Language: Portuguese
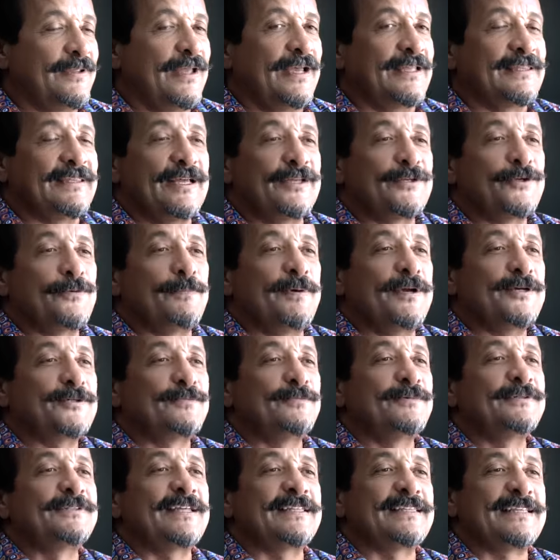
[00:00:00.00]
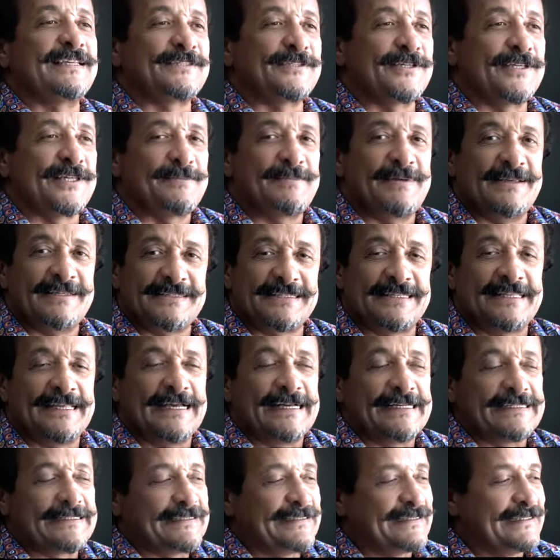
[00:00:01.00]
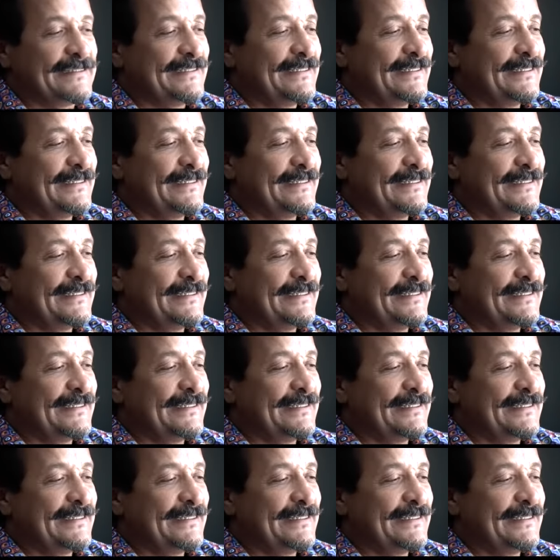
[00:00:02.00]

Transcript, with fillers: Na verdade, eu presto muita atenção na minha cidade.